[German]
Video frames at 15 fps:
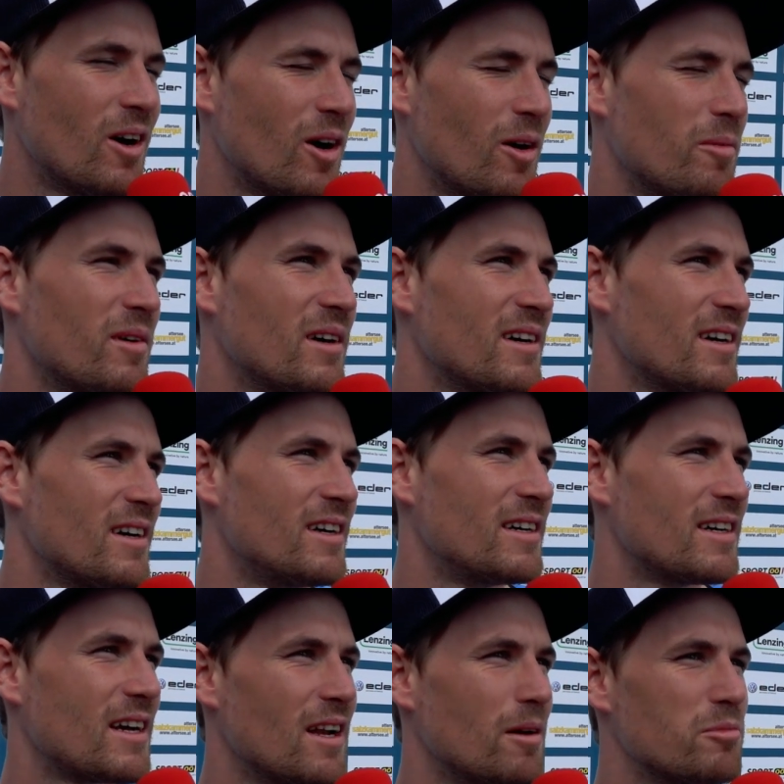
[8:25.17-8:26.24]
Aber
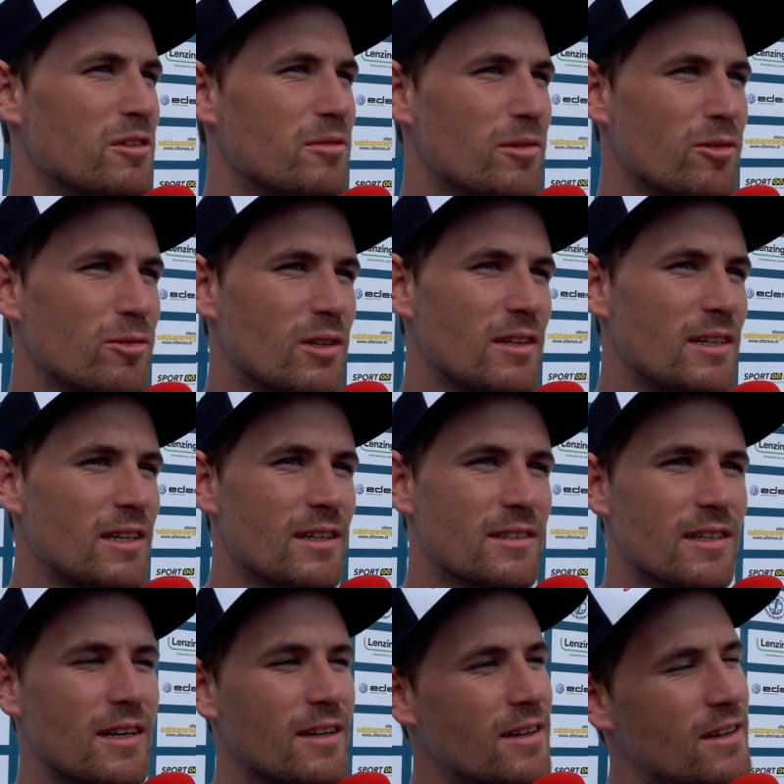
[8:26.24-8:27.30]
ich glaube, dass wir gute Dinge
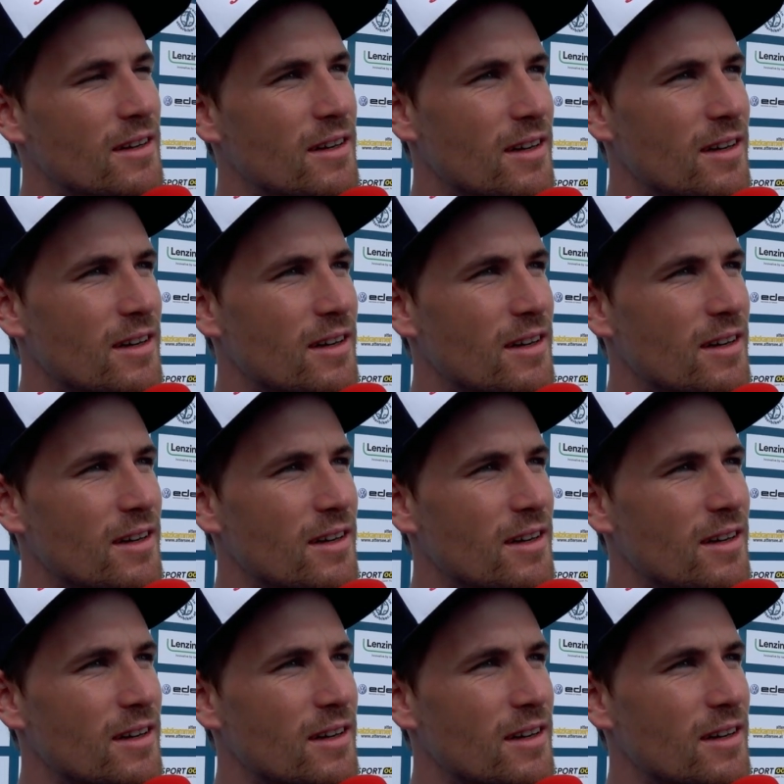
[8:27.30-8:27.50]
sind.